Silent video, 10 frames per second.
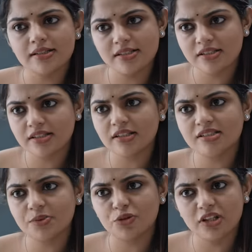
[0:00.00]
நான் ஆன்சர்
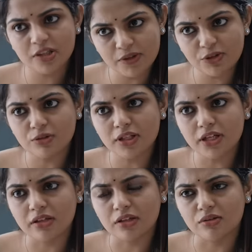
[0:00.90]
பேப்பர் கொடுக்குறப்போ இவளை
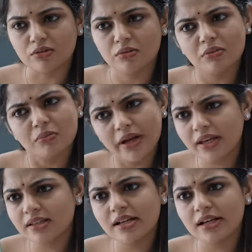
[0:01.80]
பார்த்தேனே
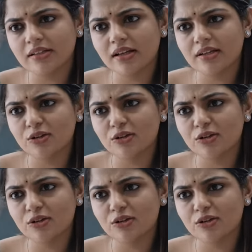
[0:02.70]
சைலண்டாக